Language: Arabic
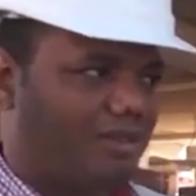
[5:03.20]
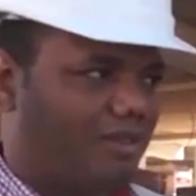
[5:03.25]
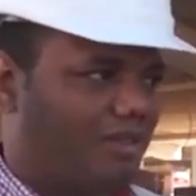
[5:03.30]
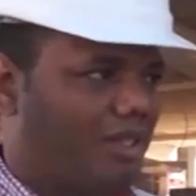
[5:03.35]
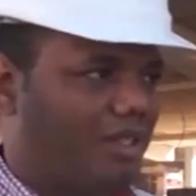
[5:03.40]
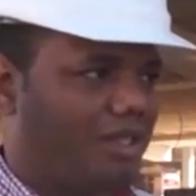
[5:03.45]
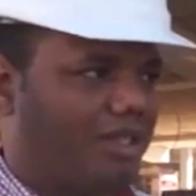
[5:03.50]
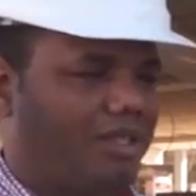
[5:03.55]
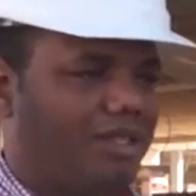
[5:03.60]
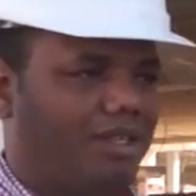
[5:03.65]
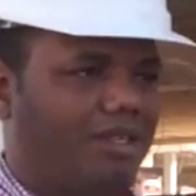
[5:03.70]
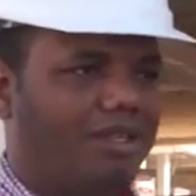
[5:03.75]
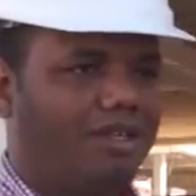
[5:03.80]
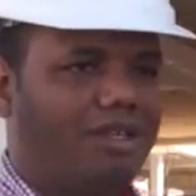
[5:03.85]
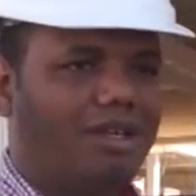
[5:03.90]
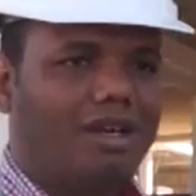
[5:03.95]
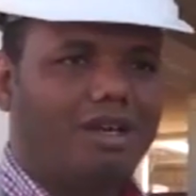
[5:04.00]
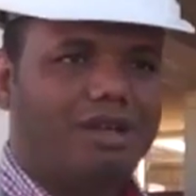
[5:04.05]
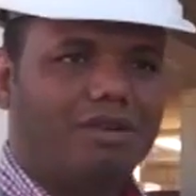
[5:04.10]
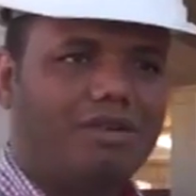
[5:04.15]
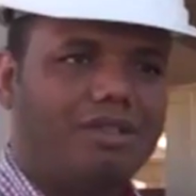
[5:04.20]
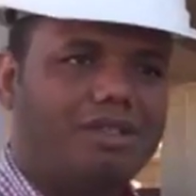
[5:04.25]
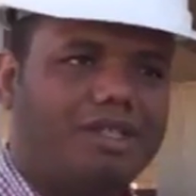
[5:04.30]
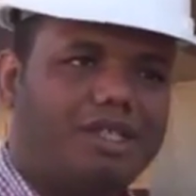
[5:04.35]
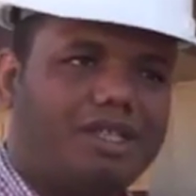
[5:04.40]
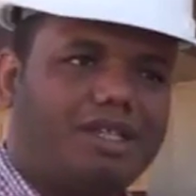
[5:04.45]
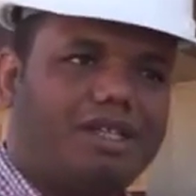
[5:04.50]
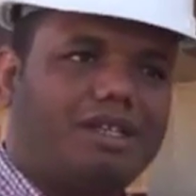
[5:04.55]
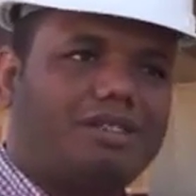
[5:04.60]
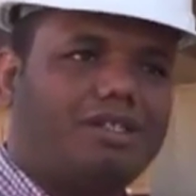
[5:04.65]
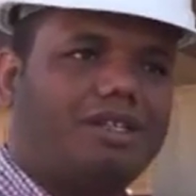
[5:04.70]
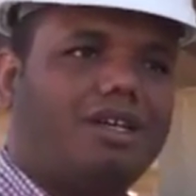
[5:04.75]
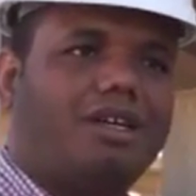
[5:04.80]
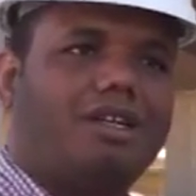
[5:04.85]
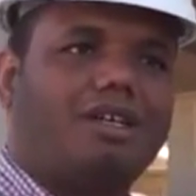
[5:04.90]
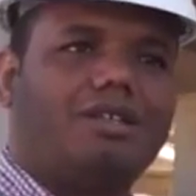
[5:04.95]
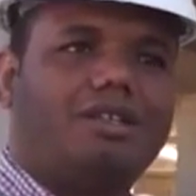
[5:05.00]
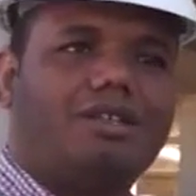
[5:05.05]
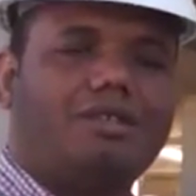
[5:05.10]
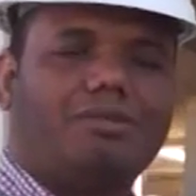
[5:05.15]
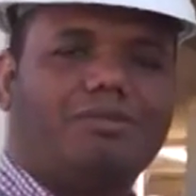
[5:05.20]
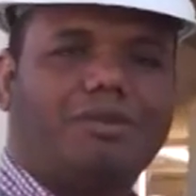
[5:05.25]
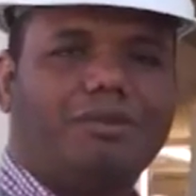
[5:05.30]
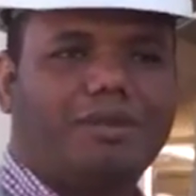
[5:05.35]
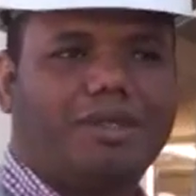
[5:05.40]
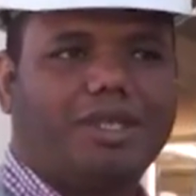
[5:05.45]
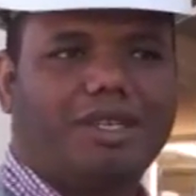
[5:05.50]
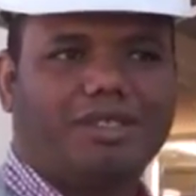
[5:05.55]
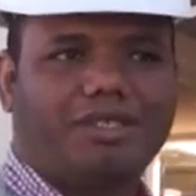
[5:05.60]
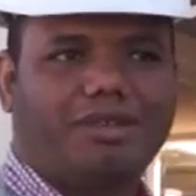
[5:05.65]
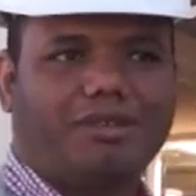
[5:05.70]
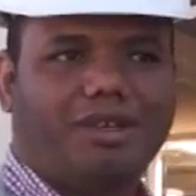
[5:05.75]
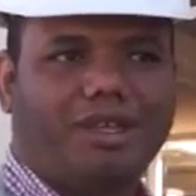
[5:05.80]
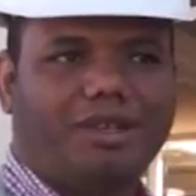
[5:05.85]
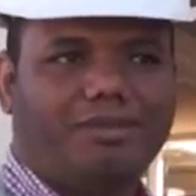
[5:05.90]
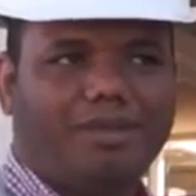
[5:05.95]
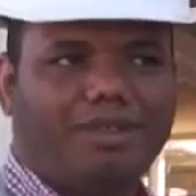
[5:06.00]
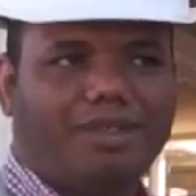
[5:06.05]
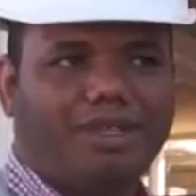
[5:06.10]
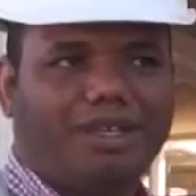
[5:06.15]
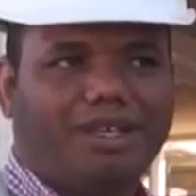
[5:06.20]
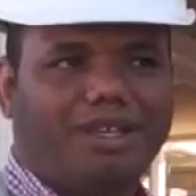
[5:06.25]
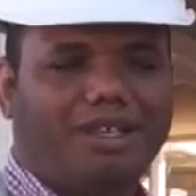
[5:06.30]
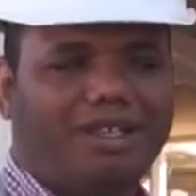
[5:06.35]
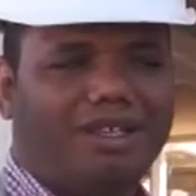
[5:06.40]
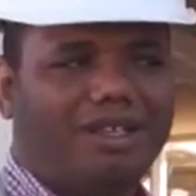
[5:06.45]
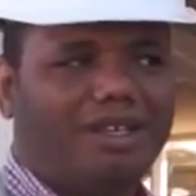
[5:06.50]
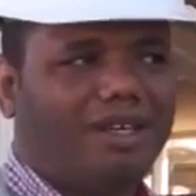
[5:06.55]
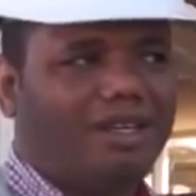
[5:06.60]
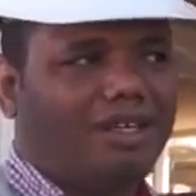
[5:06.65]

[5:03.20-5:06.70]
جيده وتيره الاشغال ممتازه والحمد لله